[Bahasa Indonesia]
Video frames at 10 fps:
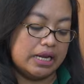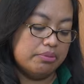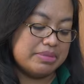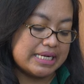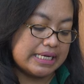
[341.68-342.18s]

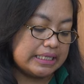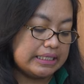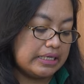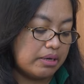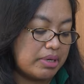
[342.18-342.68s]
kalau misalnya
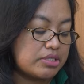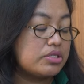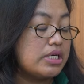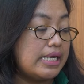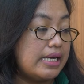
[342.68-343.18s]
kita tidak
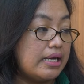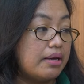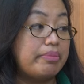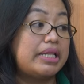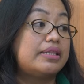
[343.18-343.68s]
masuk di
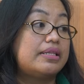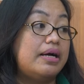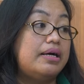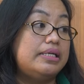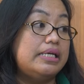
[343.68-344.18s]
empat
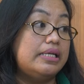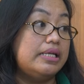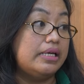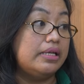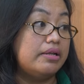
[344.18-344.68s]
eh, di,
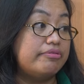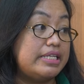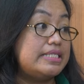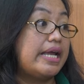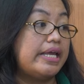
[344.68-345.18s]
di
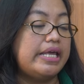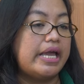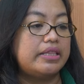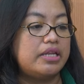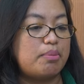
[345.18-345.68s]
definisi yang ini
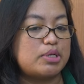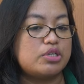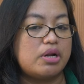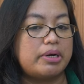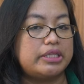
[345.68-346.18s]
ya, tidak
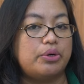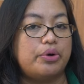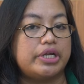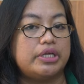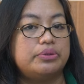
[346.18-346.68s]
masuk dalam
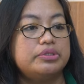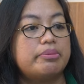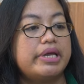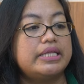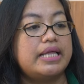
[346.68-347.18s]
kategori itu,
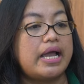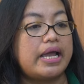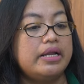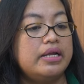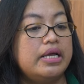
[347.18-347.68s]
sebenarnya kita
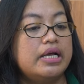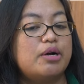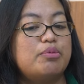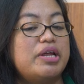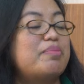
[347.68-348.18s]
akan
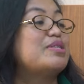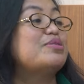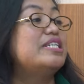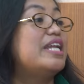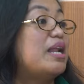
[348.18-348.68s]
kemudian
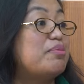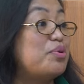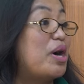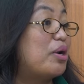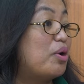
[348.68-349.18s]
masuk di dalam
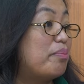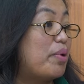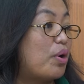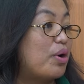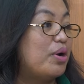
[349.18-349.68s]
dua
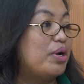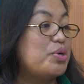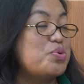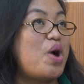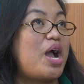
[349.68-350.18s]
kelompok,
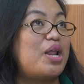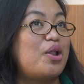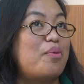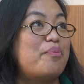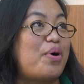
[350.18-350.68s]
dua
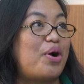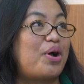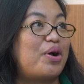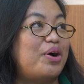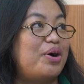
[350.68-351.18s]

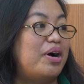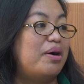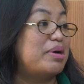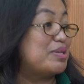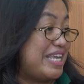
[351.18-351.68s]
kelompok
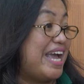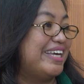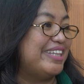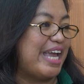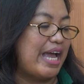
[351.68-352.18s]
uh, manusia
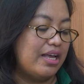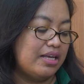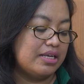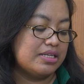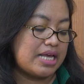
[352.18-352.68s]
gitu ya.
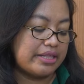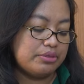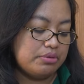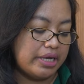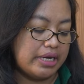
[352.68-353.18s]

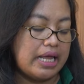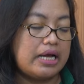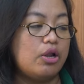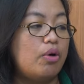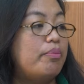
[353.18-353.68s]
Satu
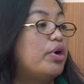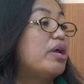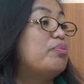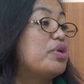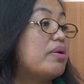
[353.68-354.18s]
adalah kelompok
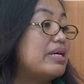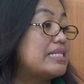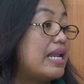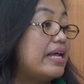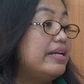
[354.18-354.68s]
yang punya
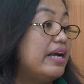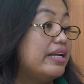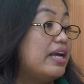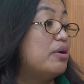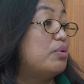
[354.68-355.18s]
masalah
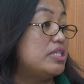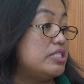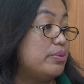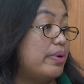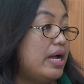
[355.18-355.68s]
dengan gangguan
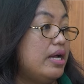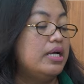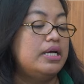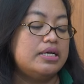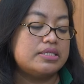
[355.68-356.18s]
jiwa,
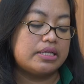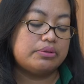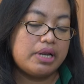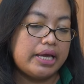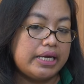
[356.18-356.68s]
okay.
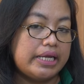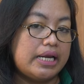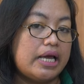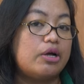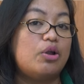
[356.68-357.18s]
satu lagi
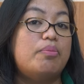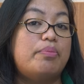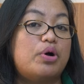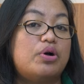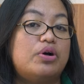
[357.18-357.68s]
adalah
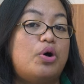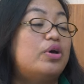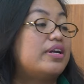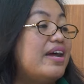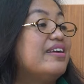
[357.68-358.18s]
kelompok
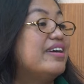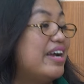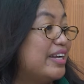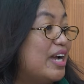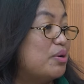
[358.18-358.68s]
orang
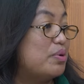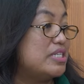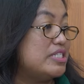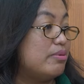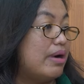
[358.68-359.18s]
dengan
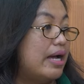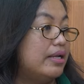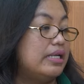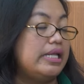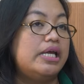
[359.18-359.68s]
gangguan jiwa.
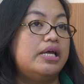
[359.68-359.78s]
Jadi